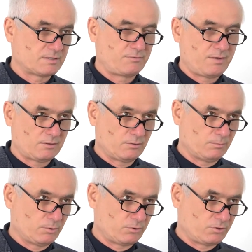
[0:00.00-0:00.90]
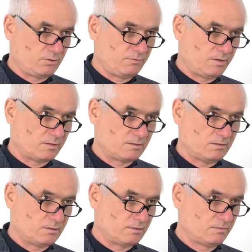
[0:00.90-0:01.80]
świadomości
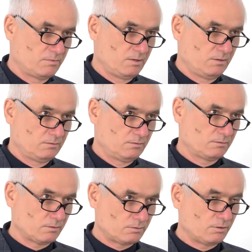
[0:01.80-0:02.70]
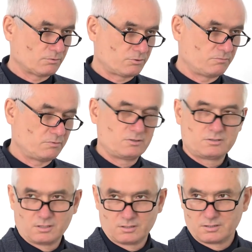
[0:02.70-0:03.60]
wiernych, no to to
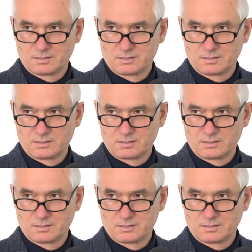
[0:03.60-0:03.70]
oczywiście ich